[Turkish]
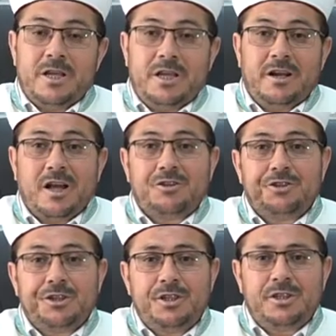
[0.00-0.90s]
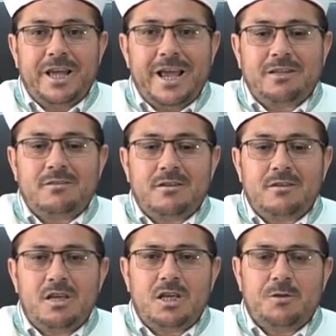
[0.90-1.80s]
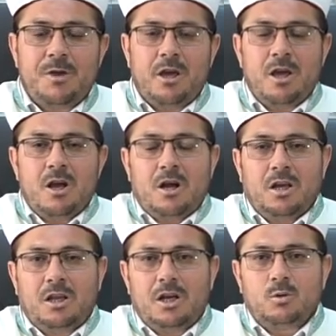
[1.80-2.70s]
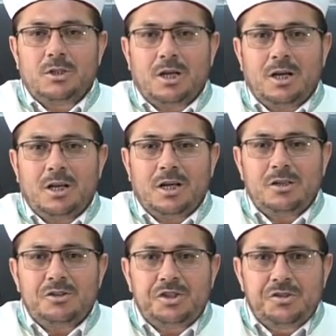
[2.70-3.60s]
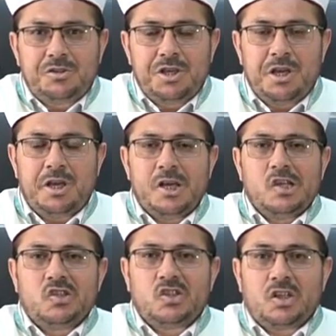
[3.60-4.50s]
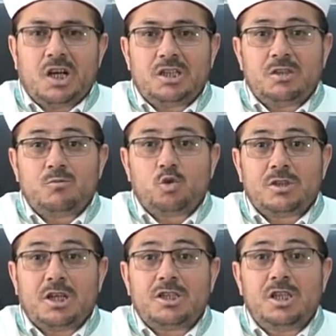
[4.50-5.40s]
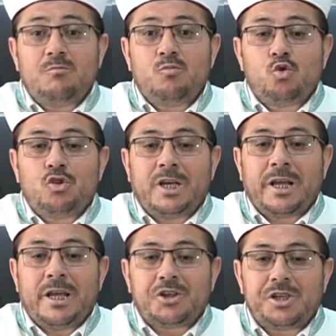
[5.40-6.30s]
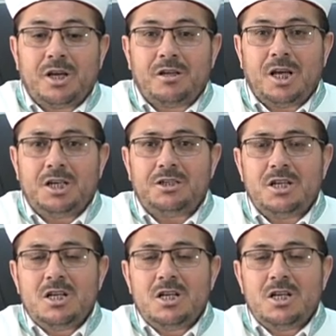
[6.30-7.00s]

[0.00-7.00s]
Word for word: inancının gerektirdiği gibi Allahu Teala'nın çizdiği sırat-ı mustakim üzere yaşayanlar